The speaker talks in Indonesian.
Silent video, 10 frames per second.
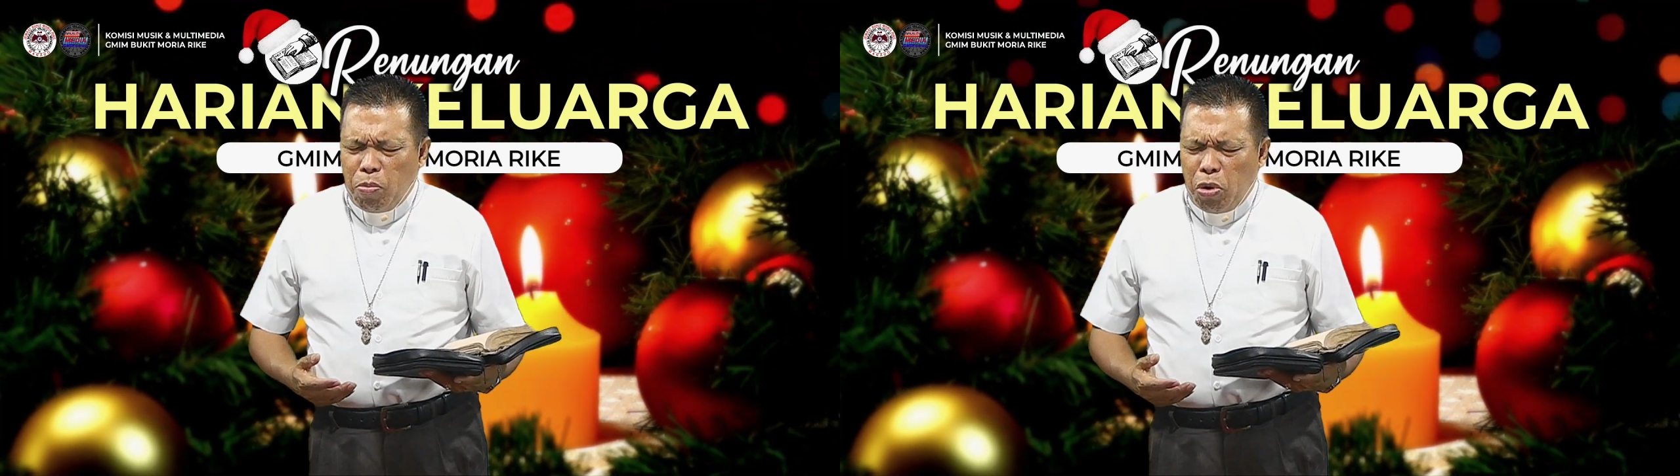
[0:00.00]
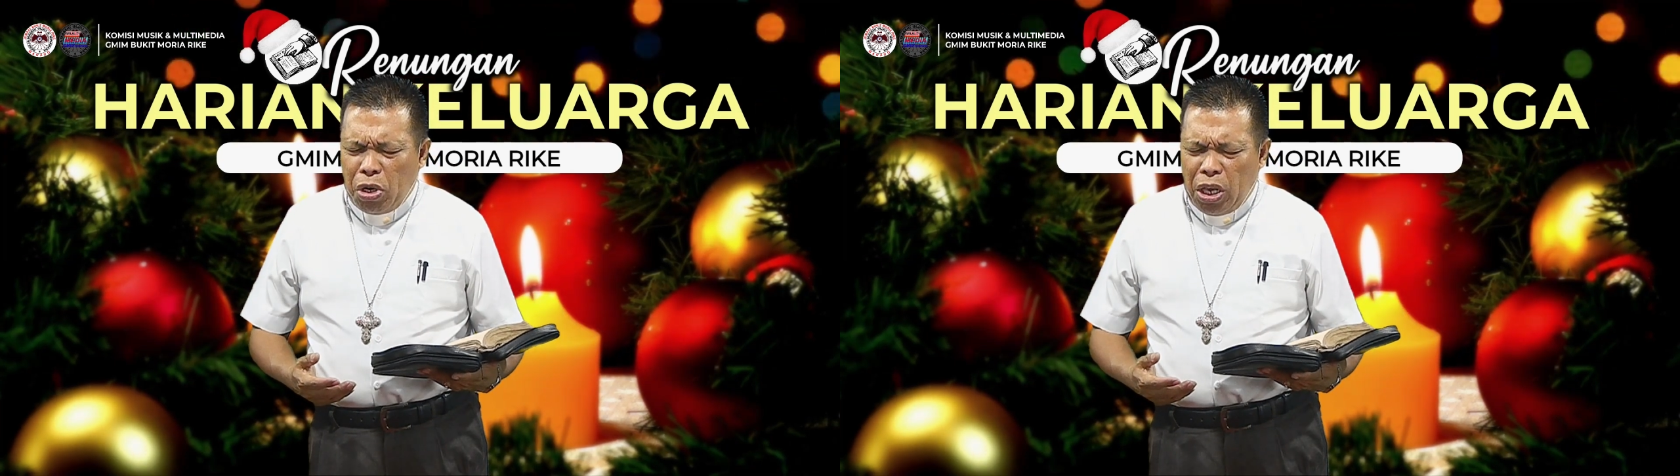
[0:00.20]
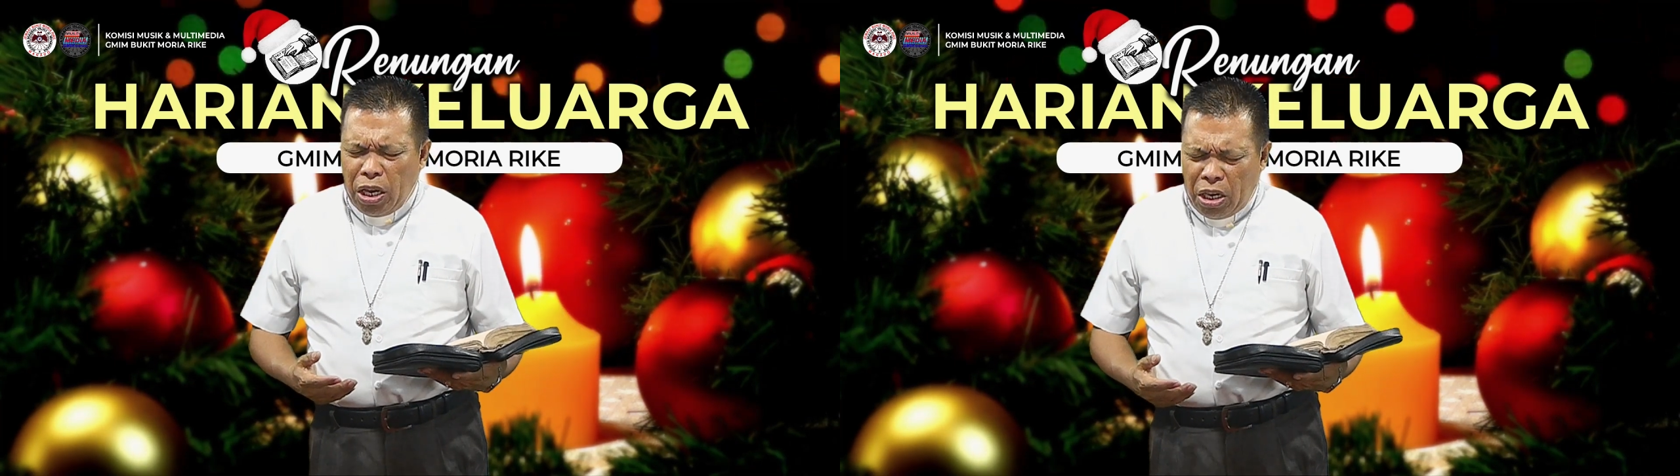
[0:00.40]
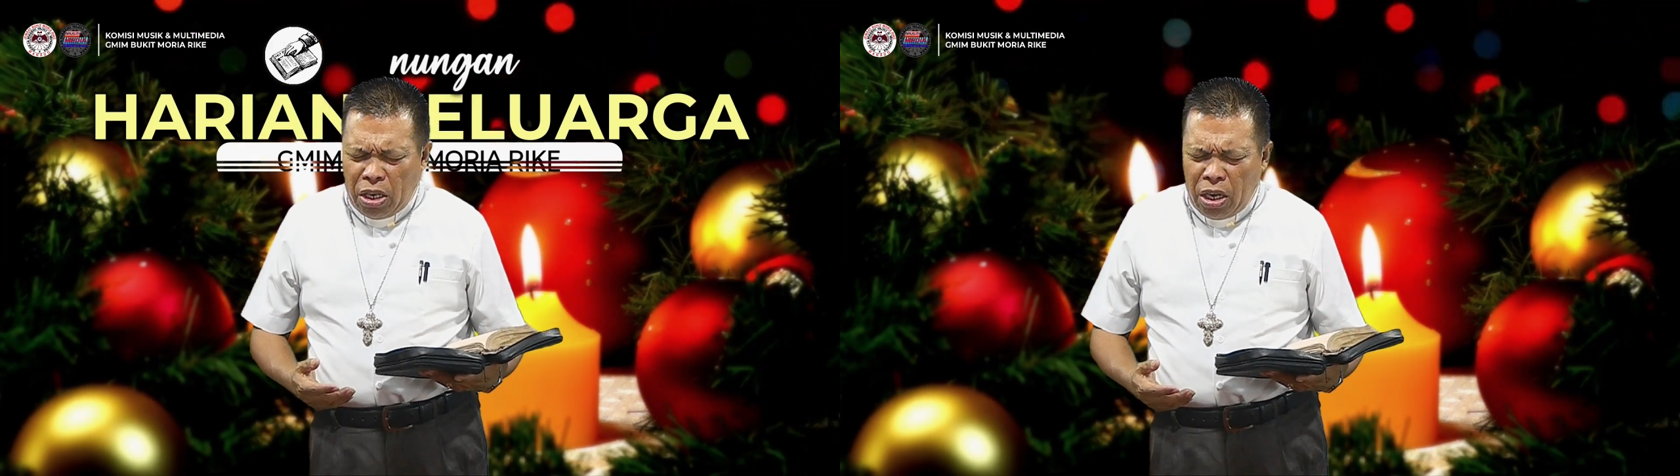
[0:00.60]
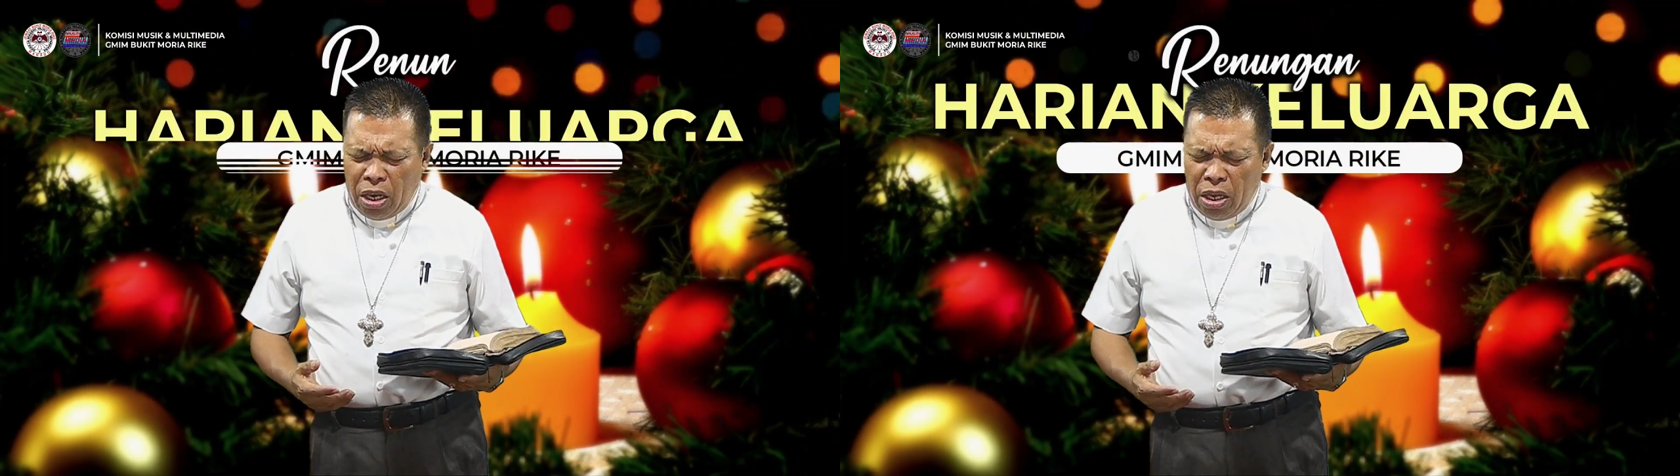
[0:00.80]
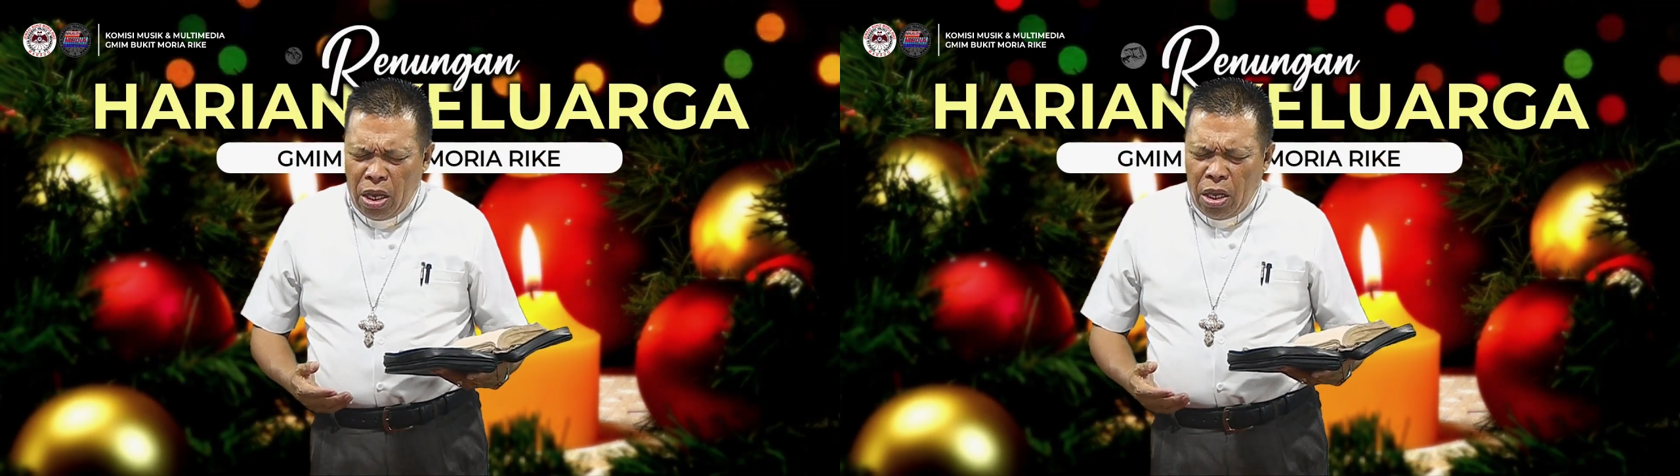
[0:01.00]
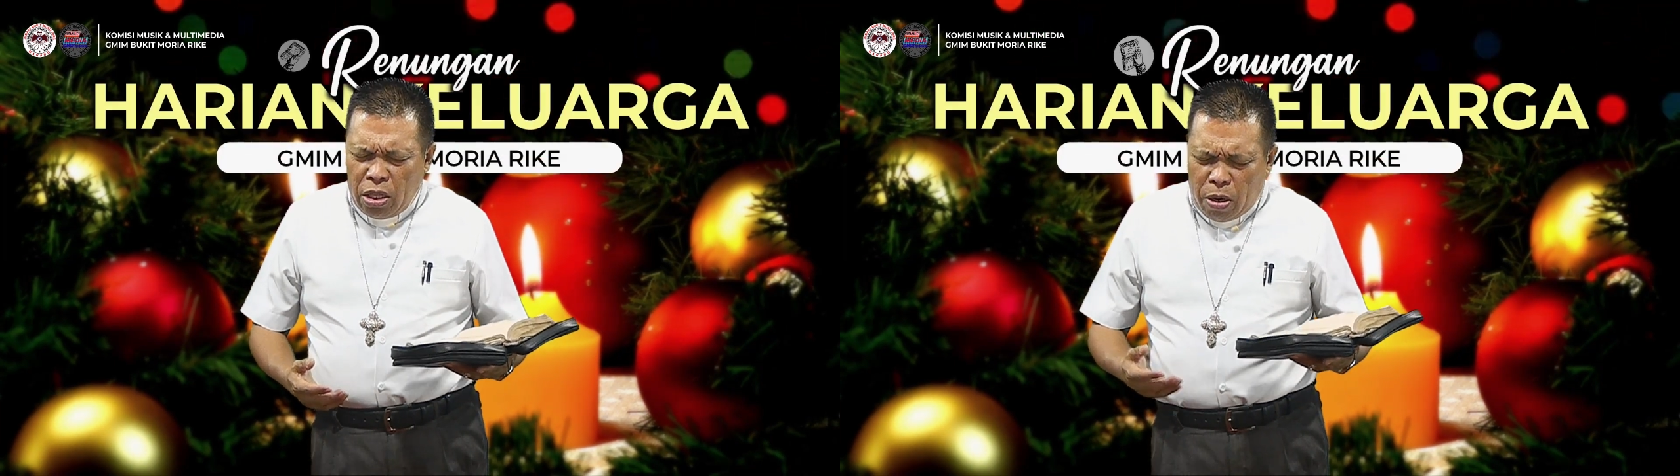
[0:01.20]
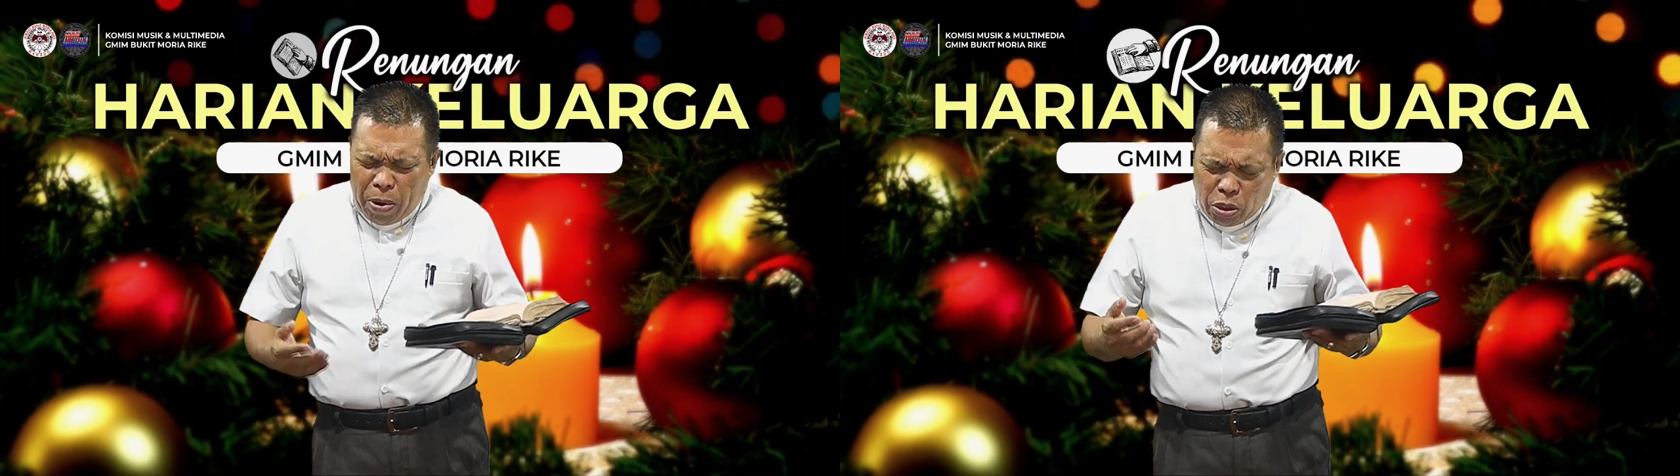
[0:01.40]
Moria Rike,
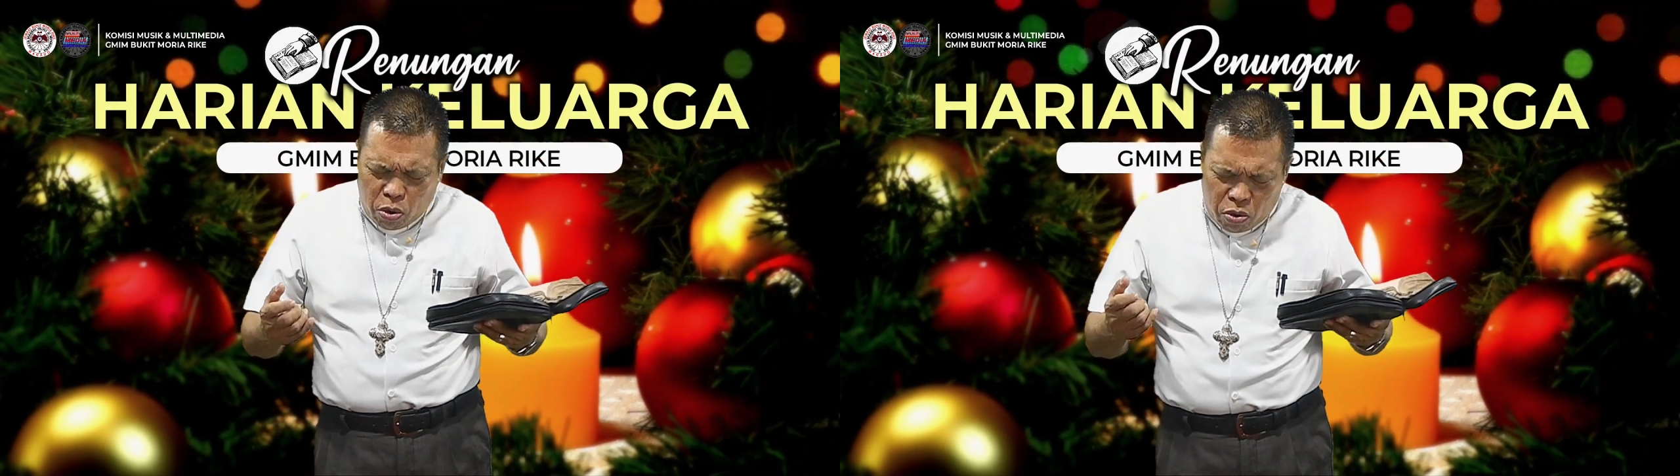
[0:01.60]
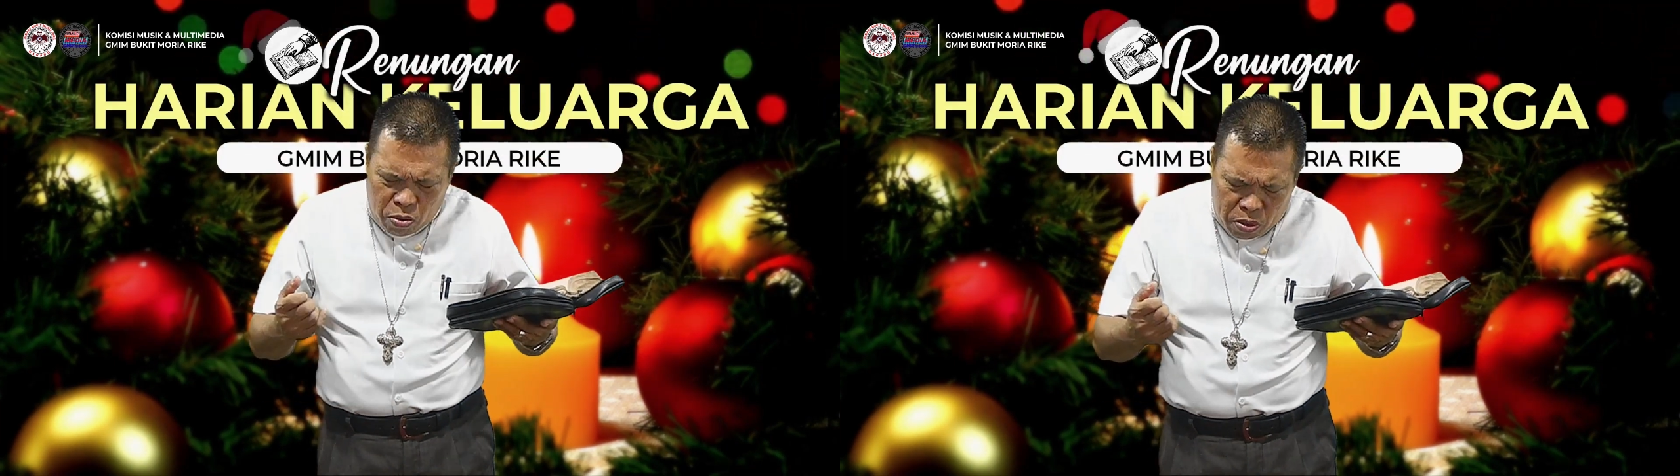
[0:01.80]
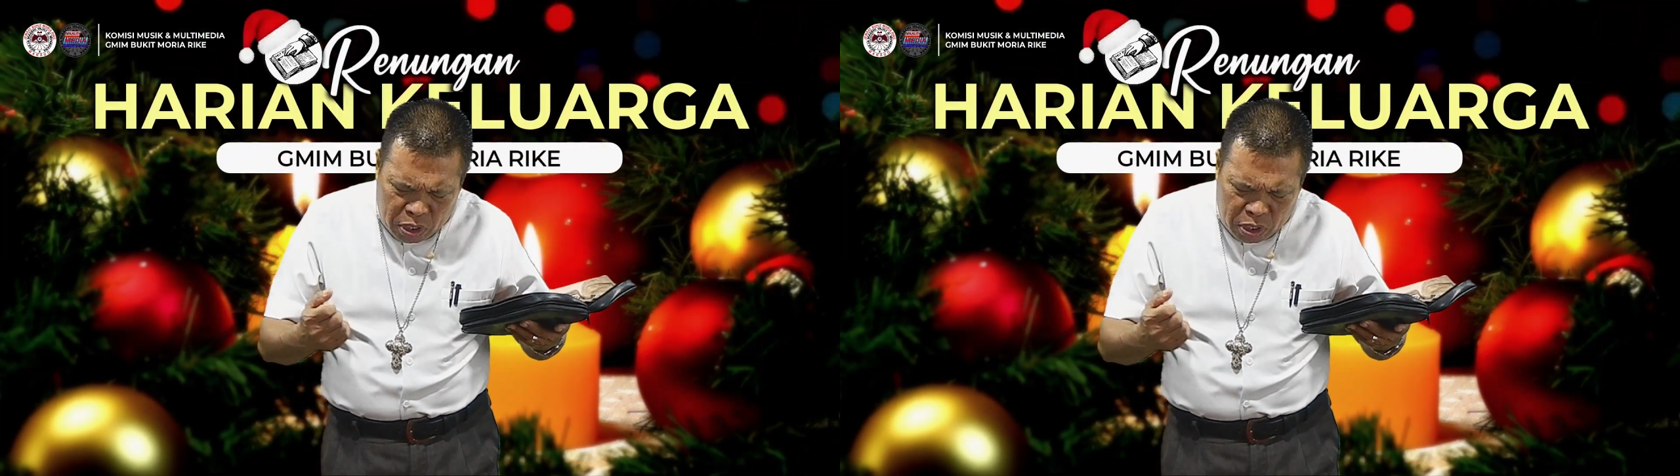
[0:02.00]
termasuk